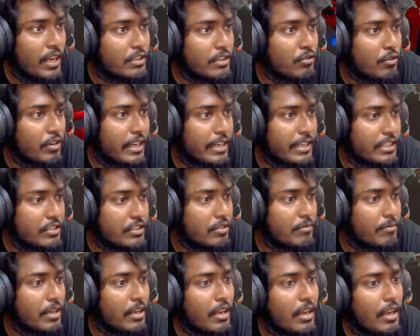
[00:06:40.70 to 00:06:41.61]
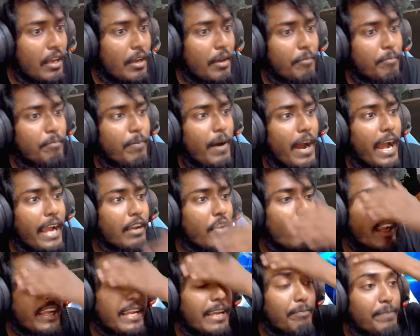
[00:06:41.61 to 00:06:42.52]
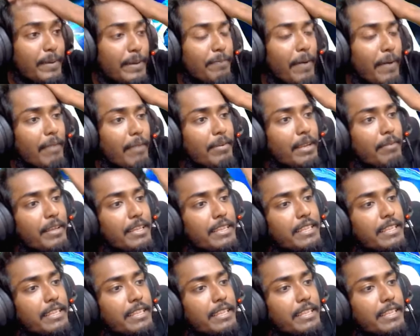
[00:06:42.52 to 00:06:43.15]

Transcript: করে গেছ ভাই ওই এমপি ফাইভ লেভেল